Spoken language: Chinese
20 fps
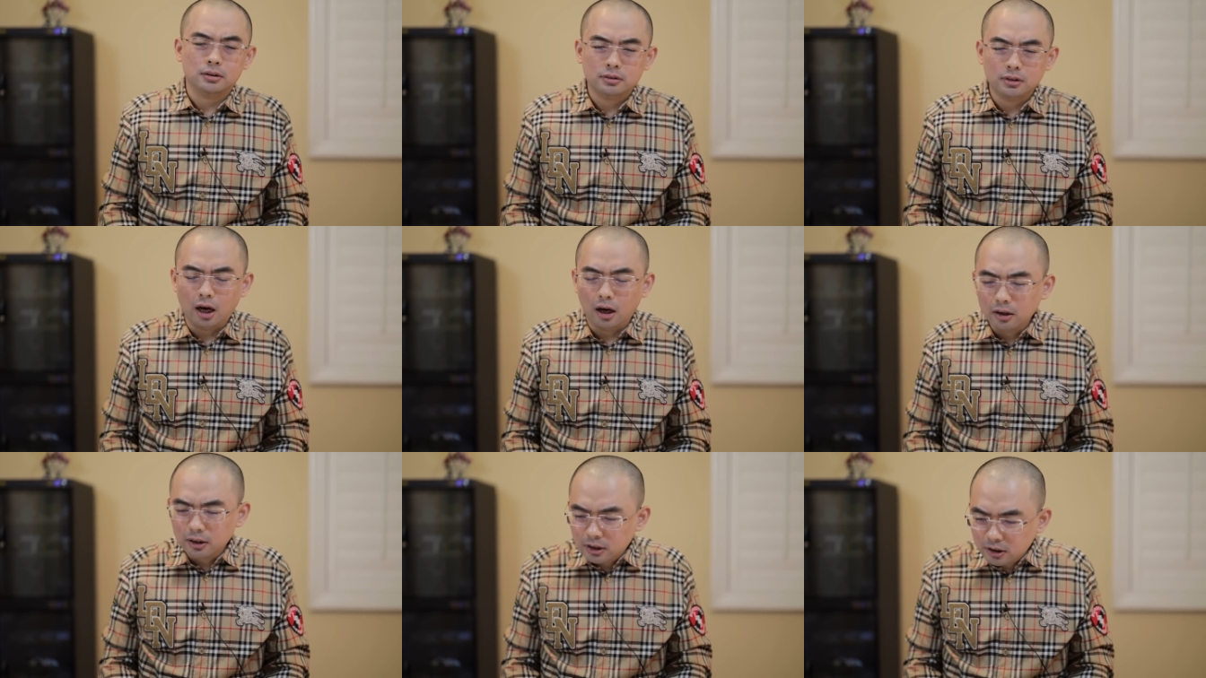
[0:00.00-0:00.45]

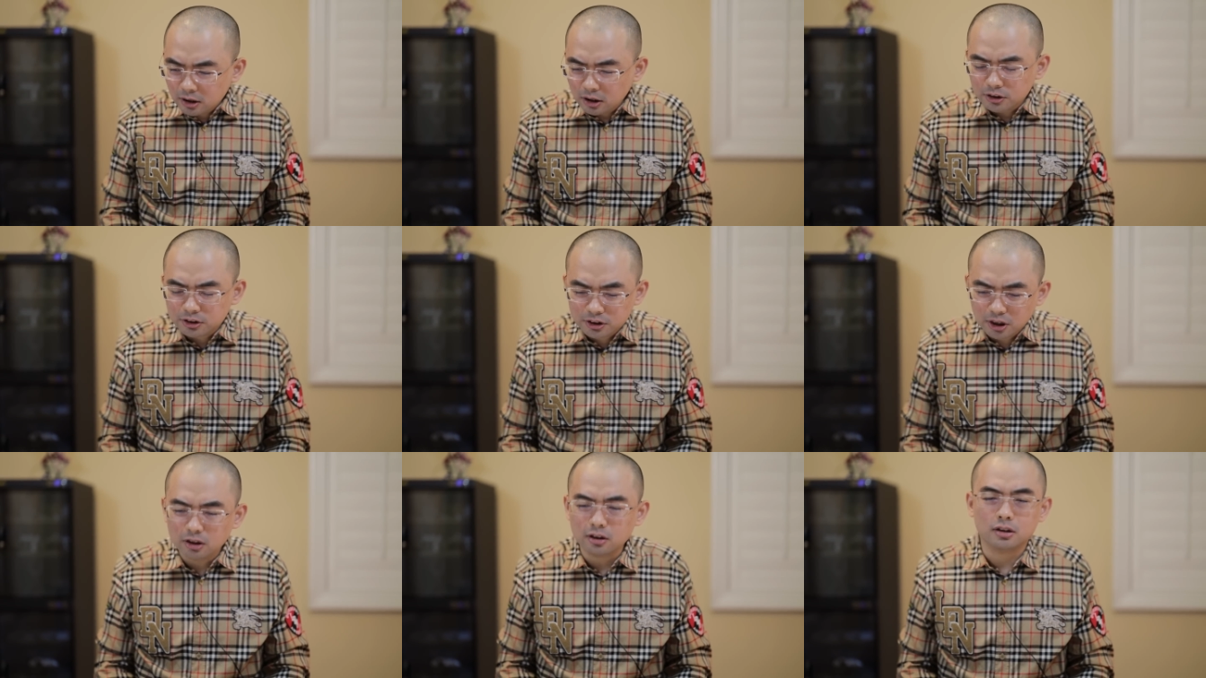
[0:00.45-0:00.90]
当一个
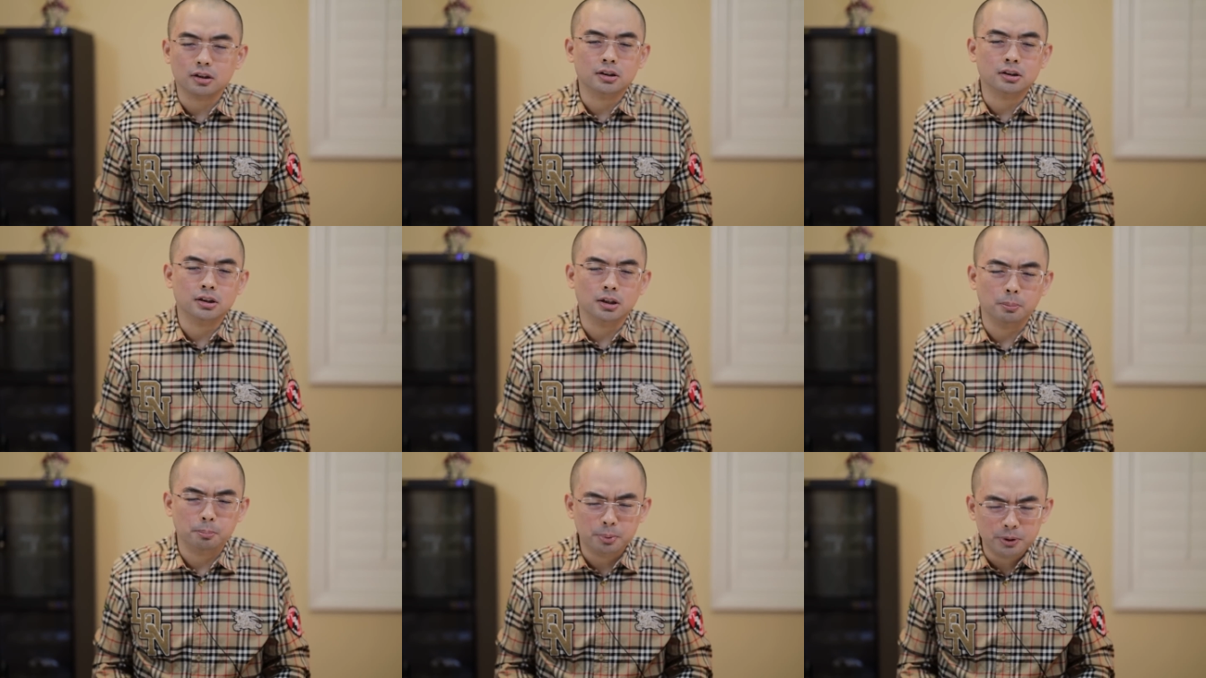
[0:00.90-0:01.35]
政
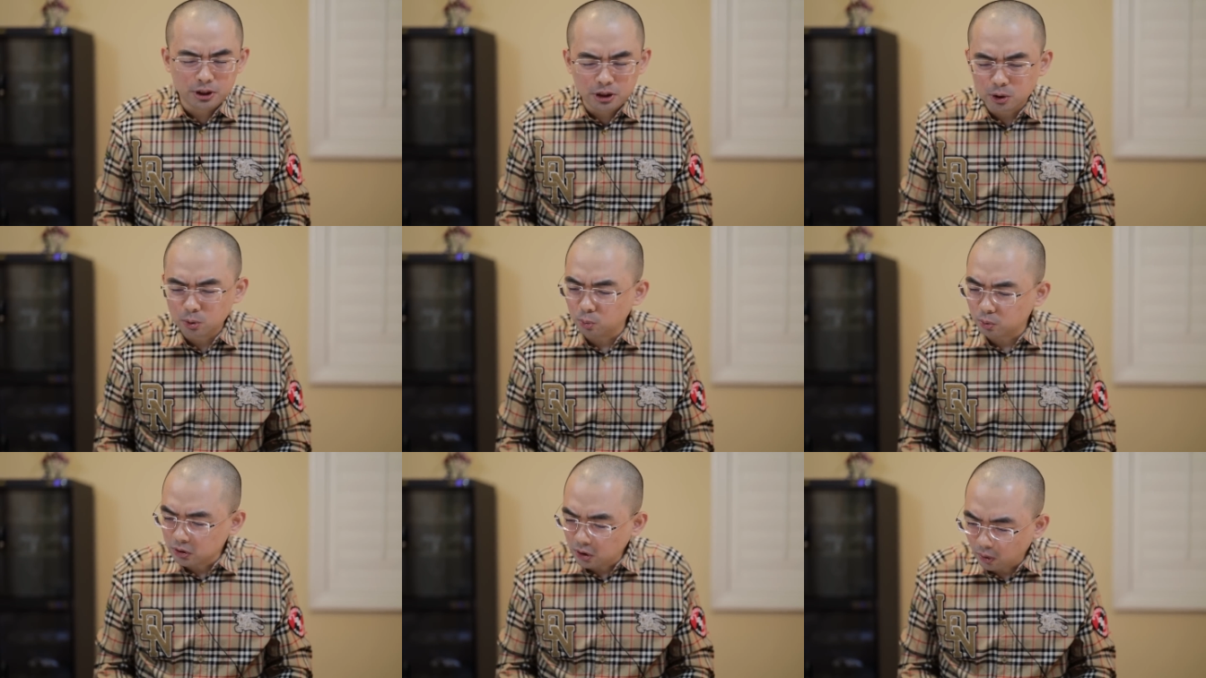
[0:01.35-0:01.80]
客，
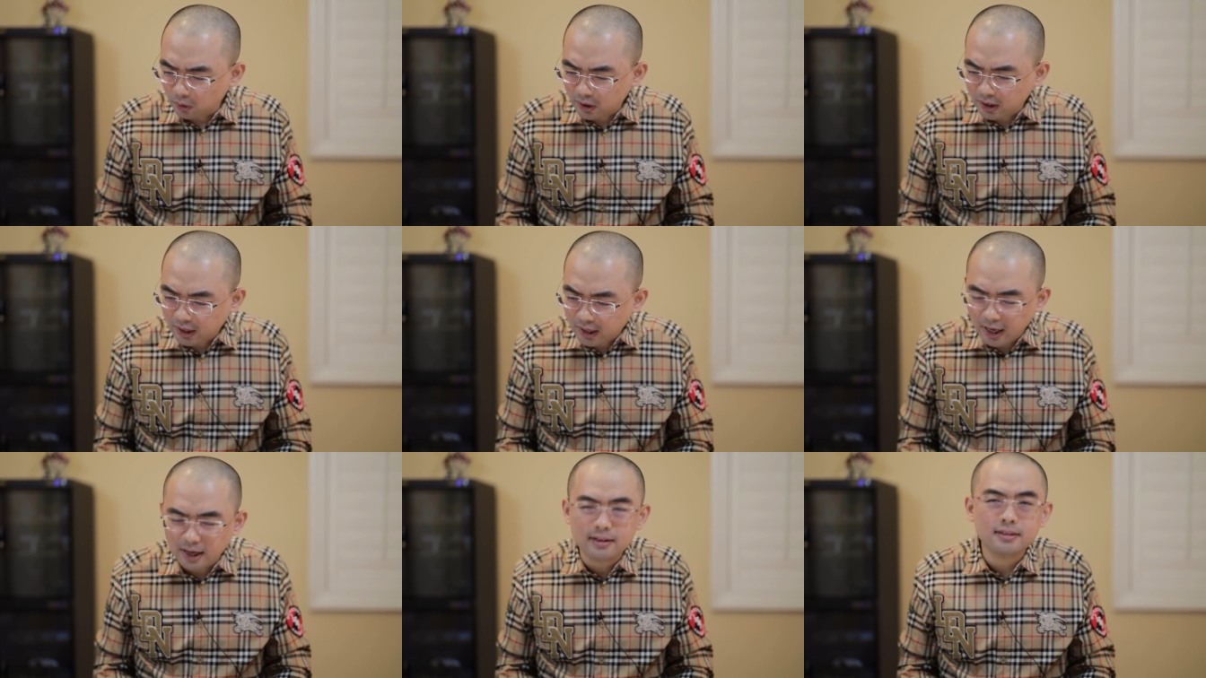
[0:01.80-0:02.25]
屁股要
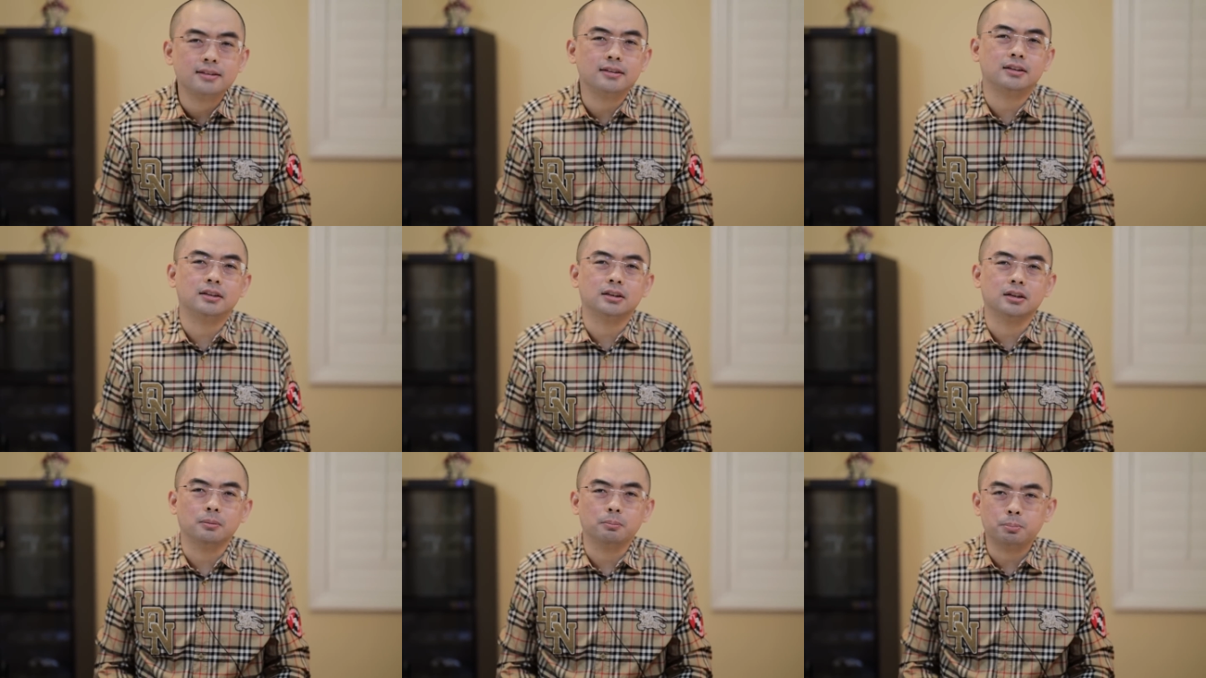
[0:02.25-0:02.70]
干
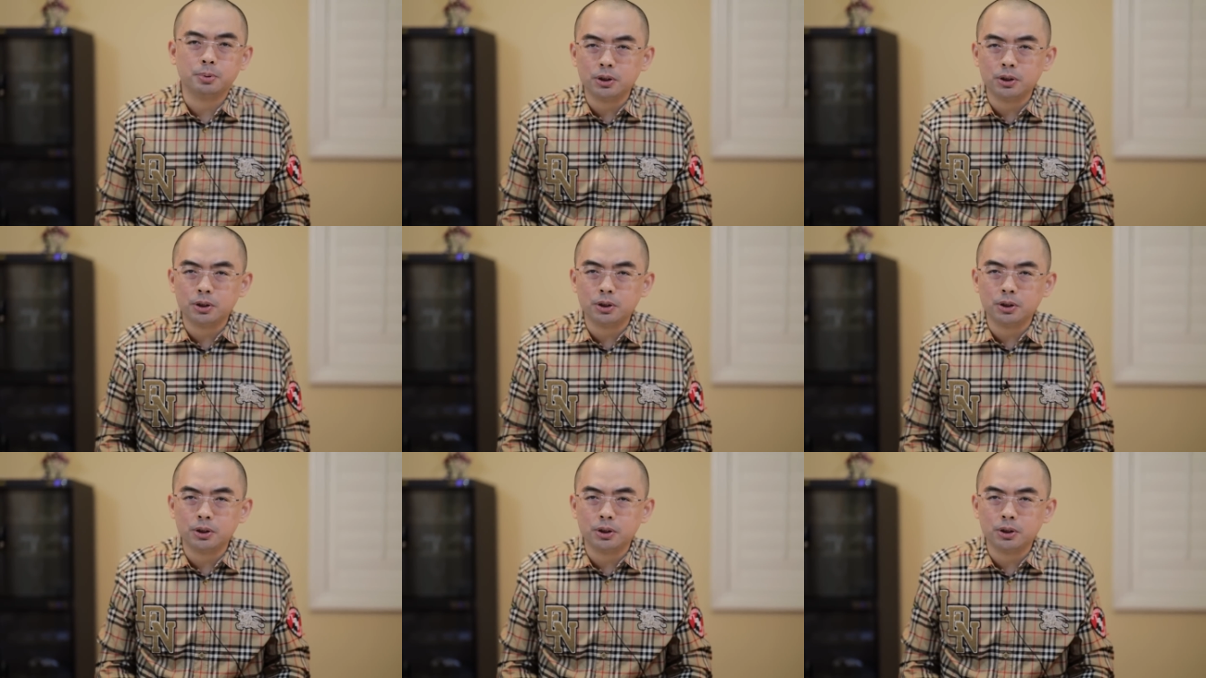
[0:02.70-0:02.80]
净，